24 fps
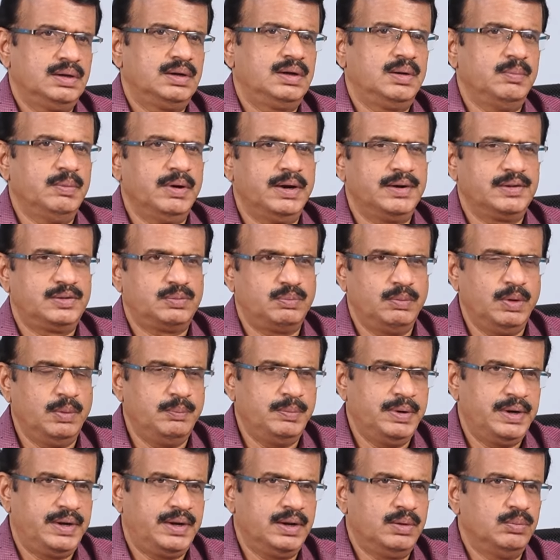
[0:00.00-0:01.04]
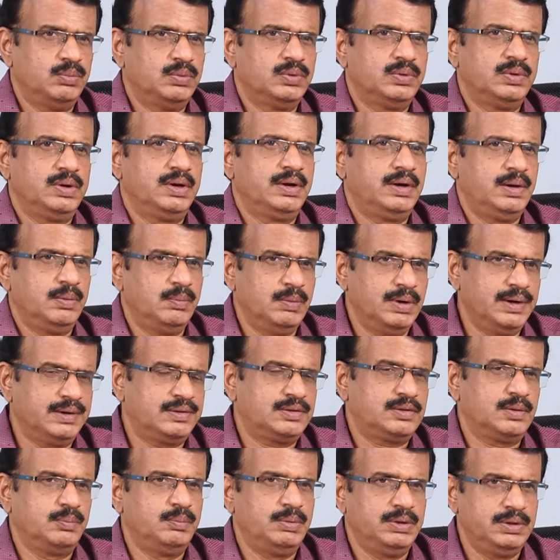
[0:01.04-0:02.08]
డిమాండ్స్ మేము పెట్టాము ఈ
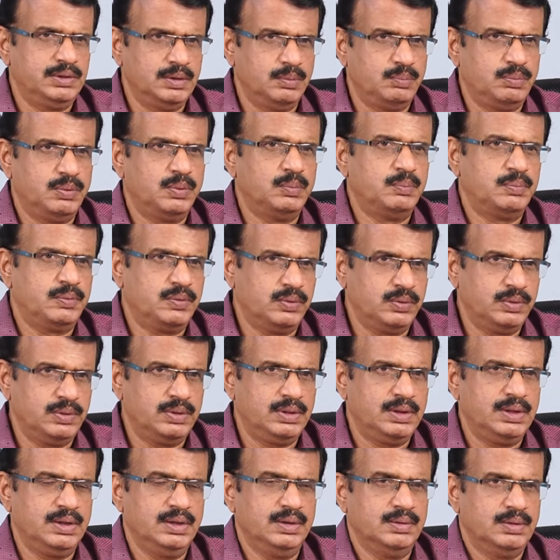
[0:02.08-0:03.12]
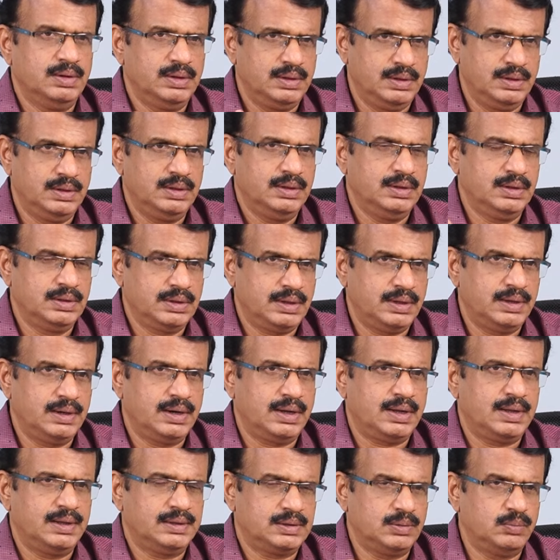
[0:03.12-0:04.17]
డిమాండ్స్ బీజేపీ ఒప్పుకునింది అని ఎందుకంటే
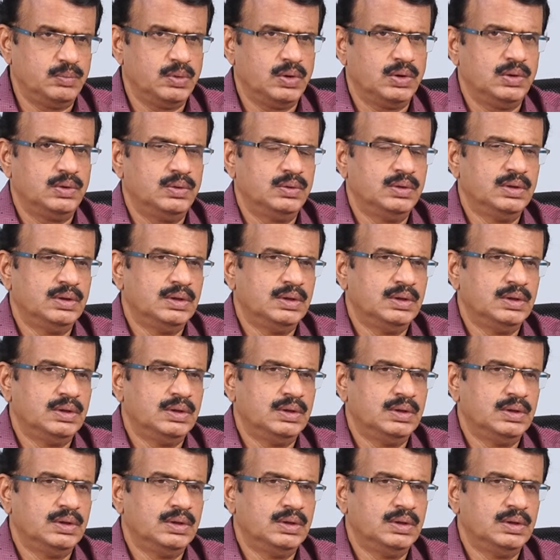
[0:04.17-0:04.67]
గతంలో